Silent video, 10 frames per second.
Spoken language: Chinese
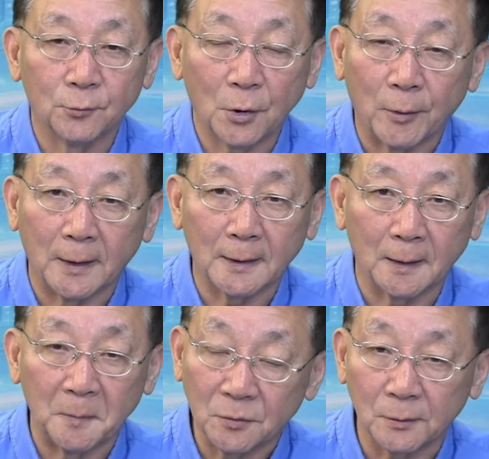捐款
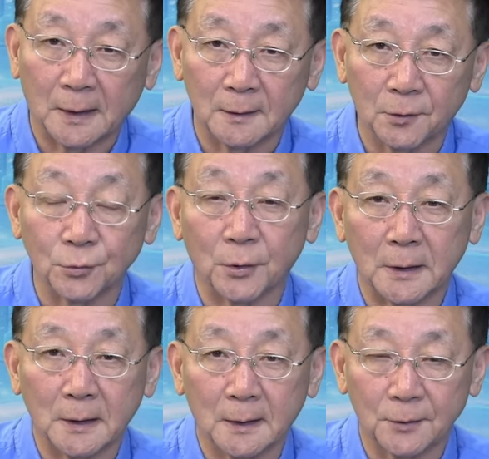给民主党的候选
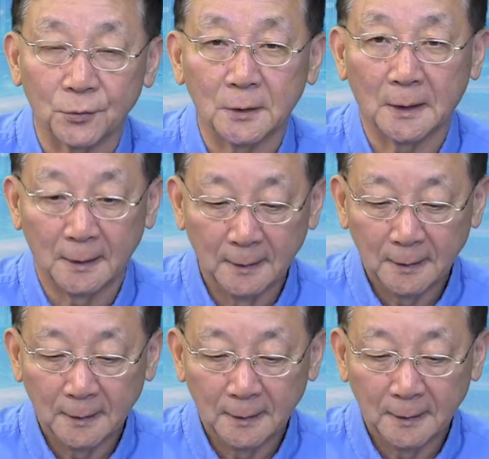人啊，所以呢，